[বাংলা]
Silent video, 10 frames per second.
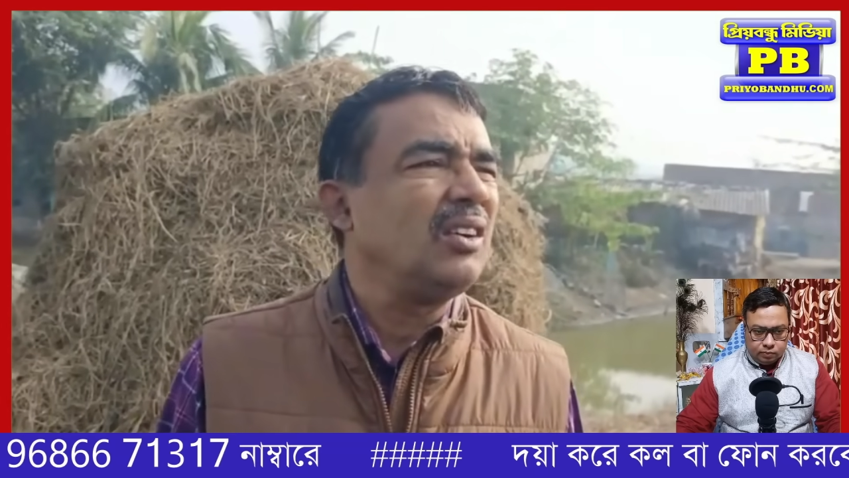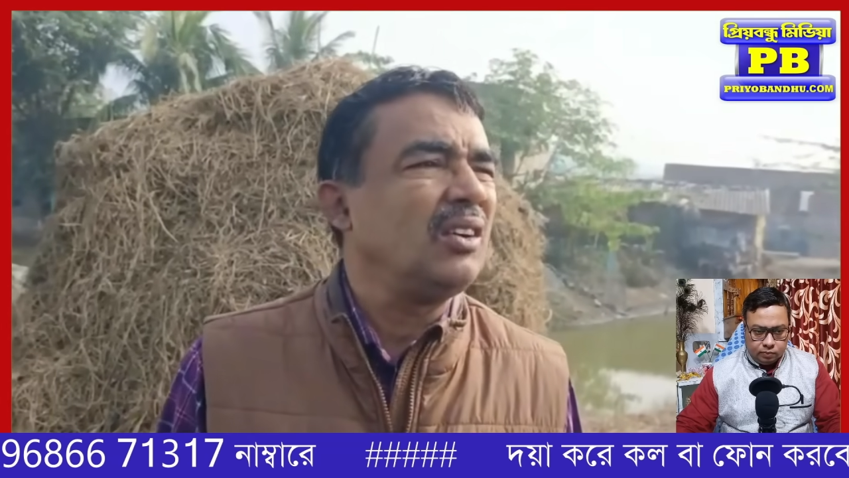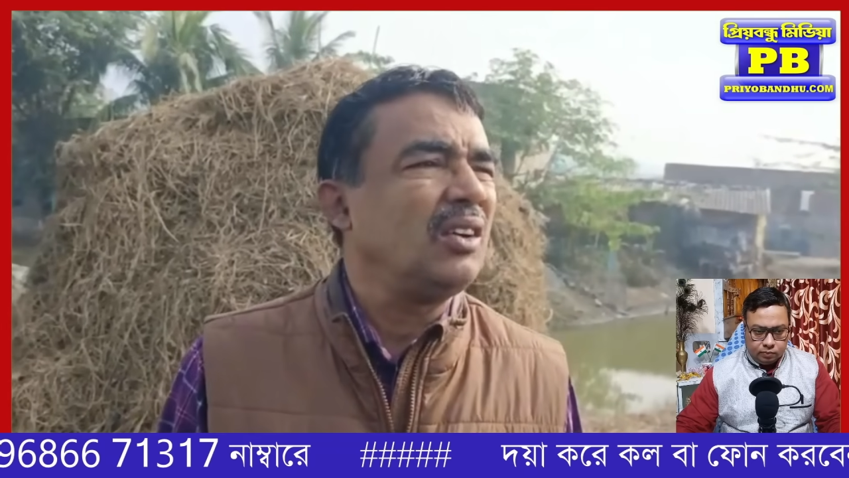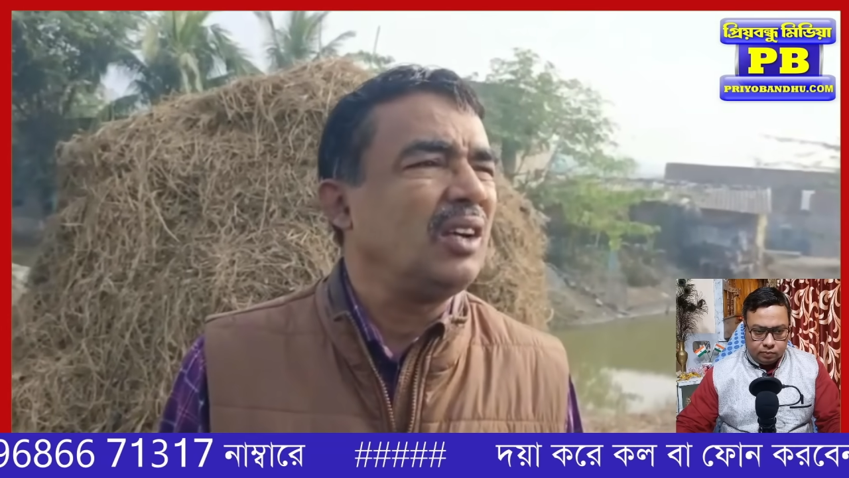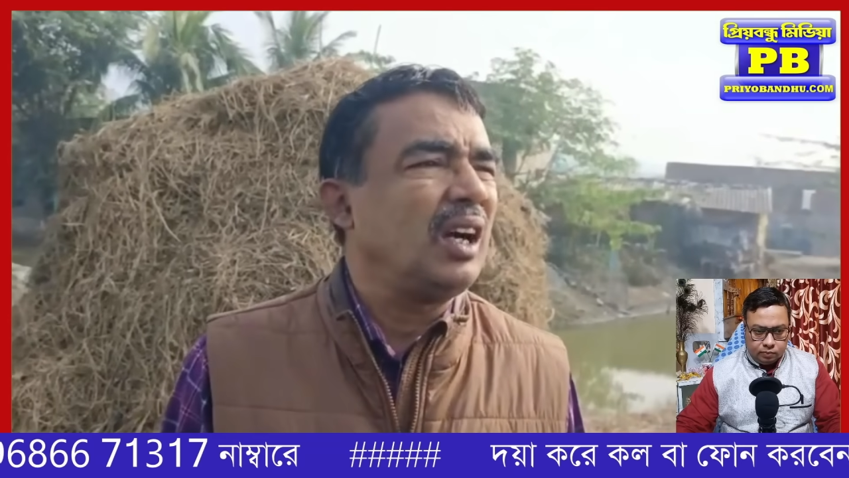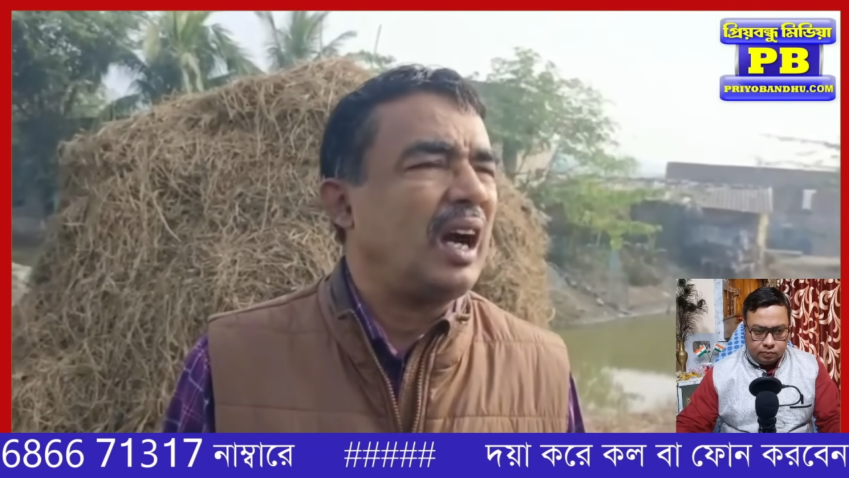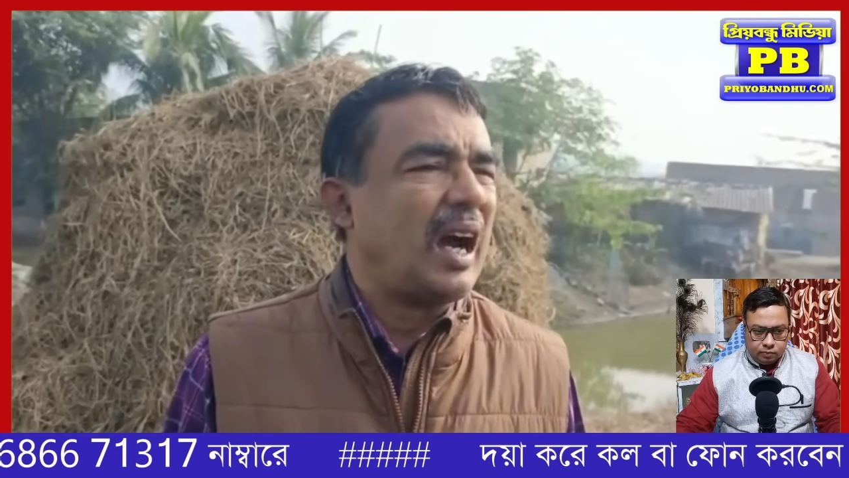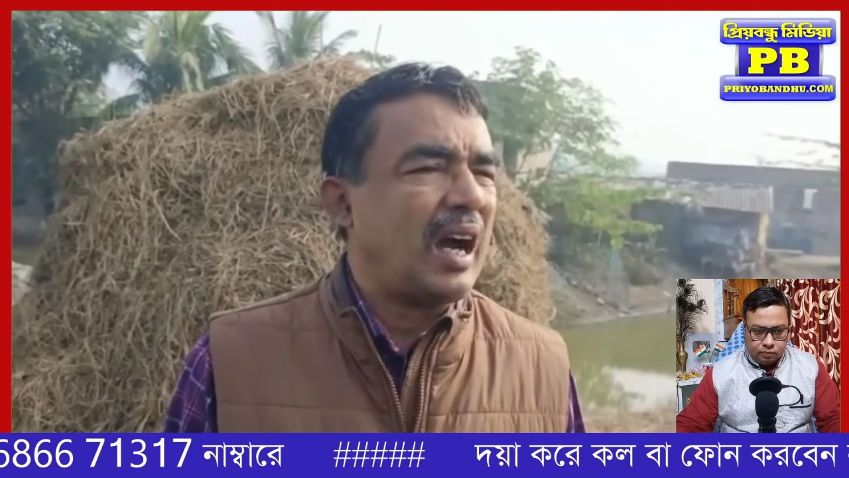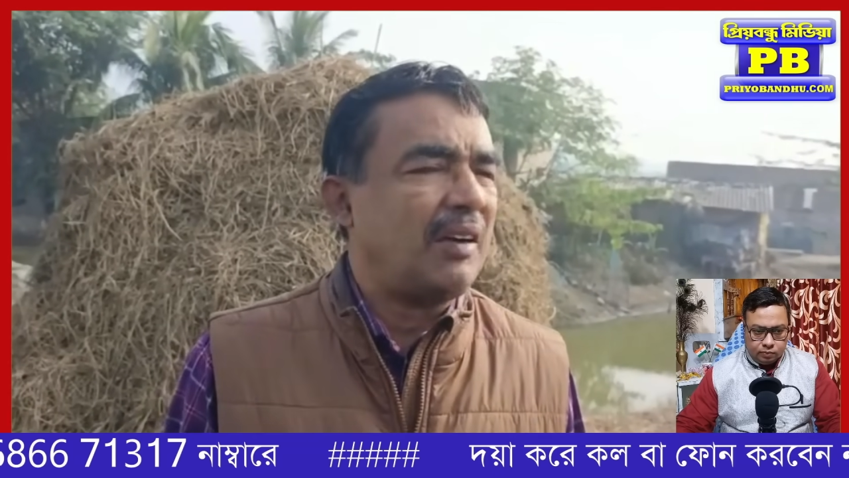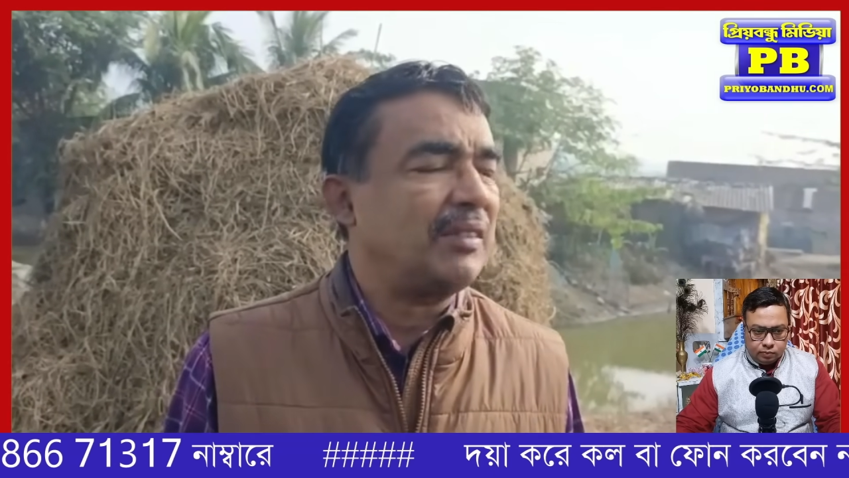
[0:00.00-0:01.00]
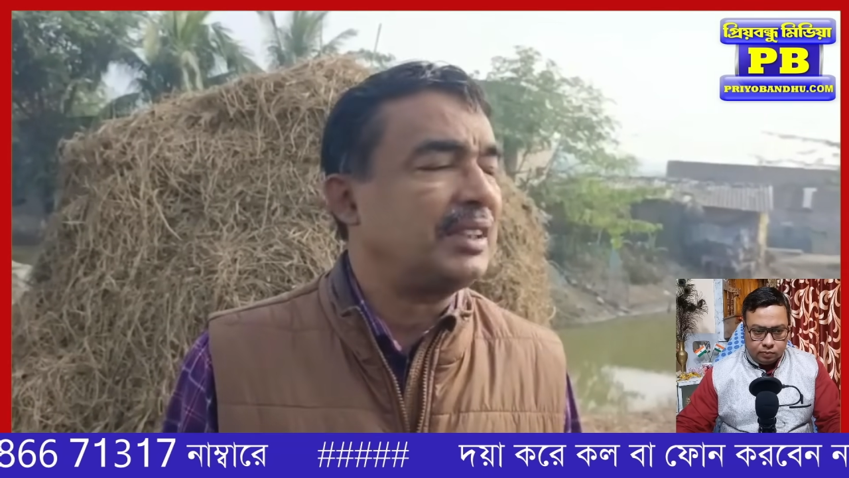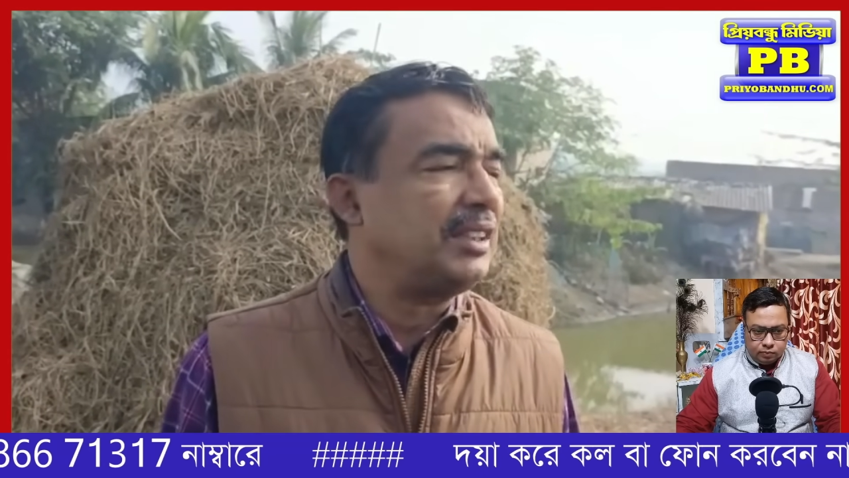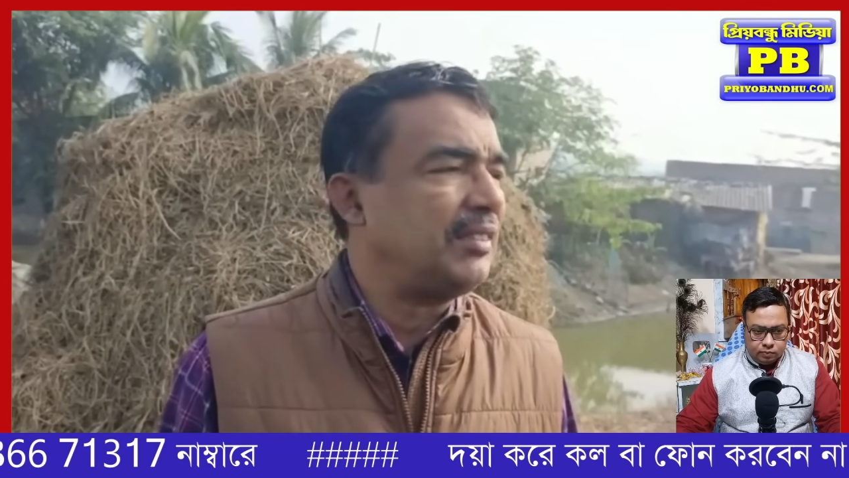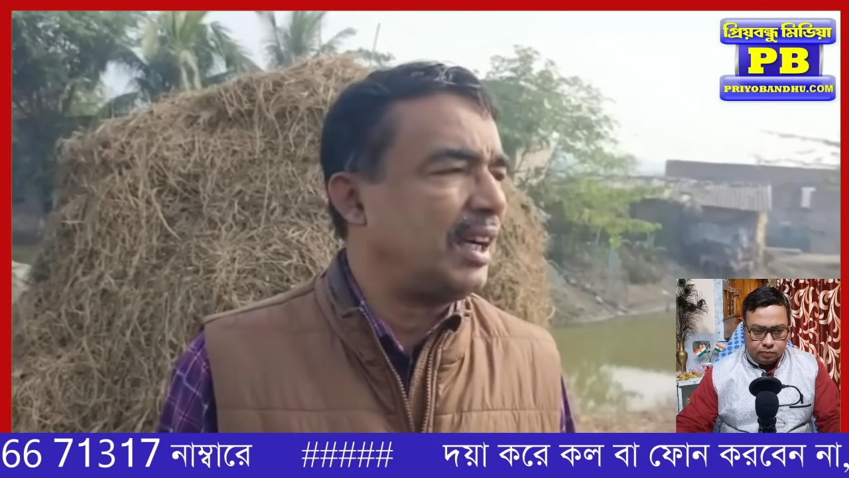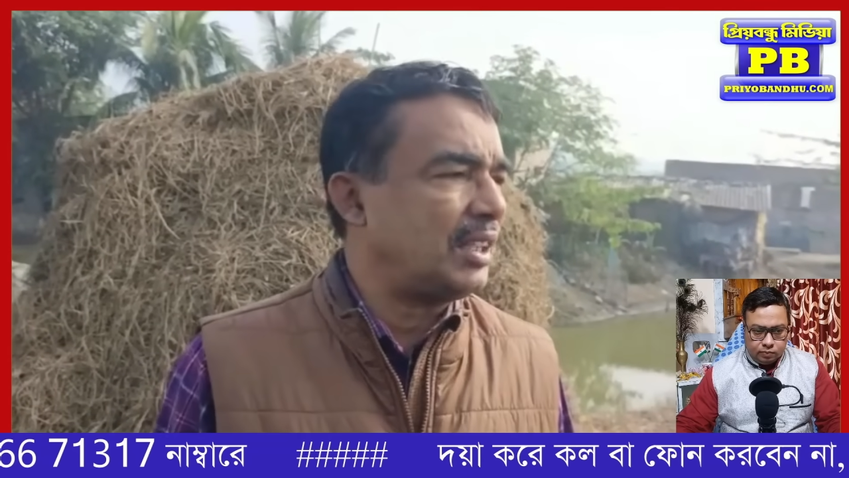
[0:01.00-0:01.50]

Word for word: কজন আমরা